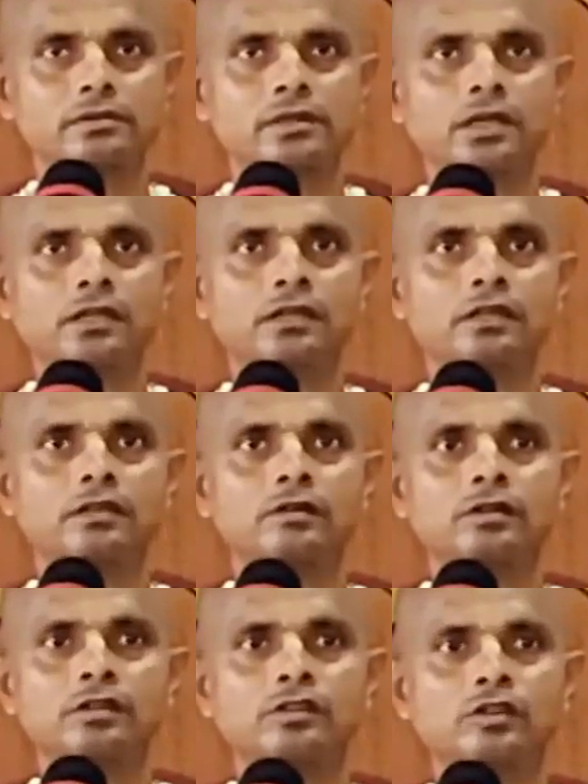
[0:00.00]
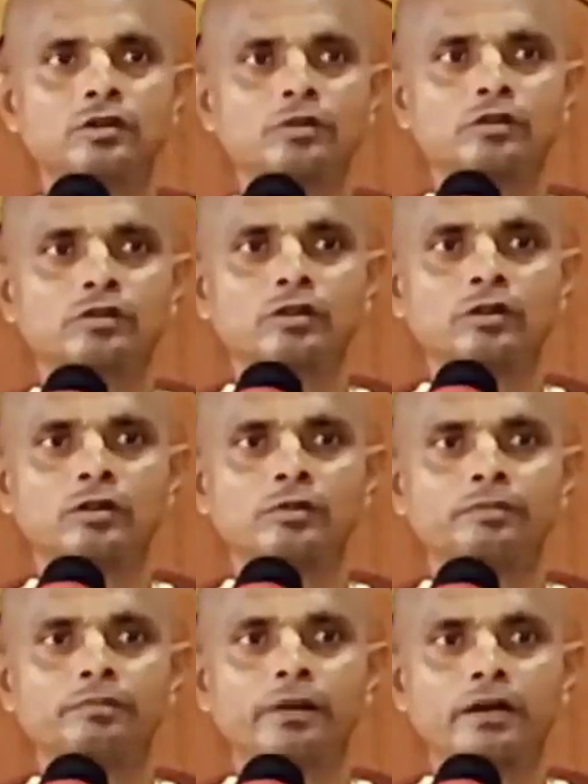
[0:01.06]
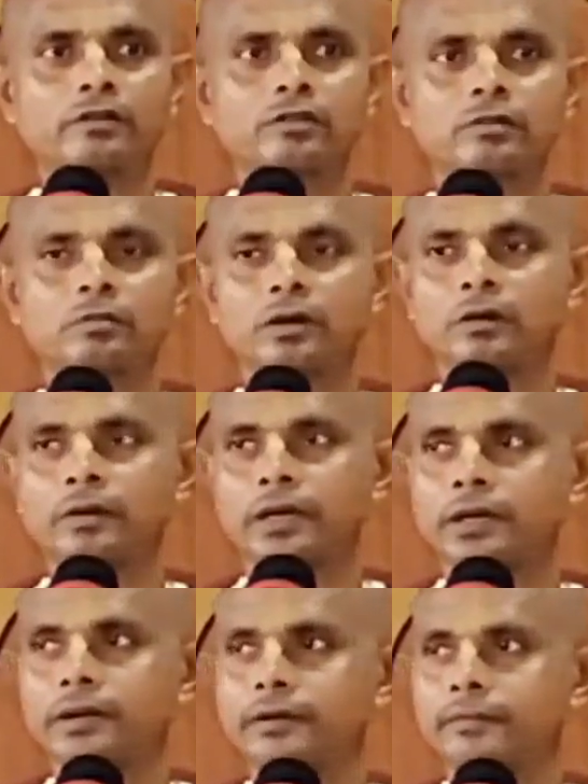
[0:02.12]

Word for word: তিনি যেহেতু নিত্য মুক্ত পার্শ্বদ ভগবানের